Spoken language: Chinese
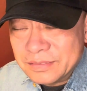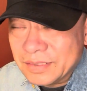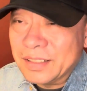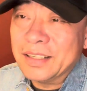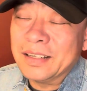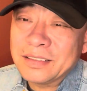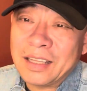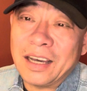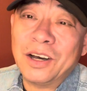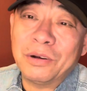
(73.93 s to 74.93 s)
啊，
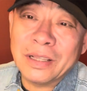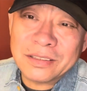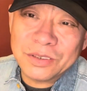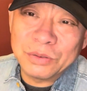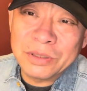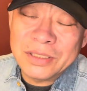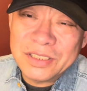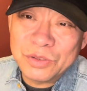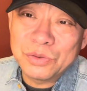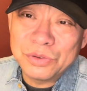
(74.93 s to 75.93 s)
他后来的仕途跟
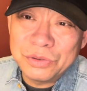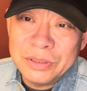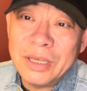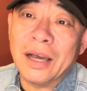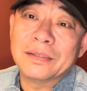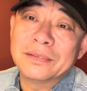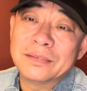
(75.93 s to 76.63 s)
习仲勋一样，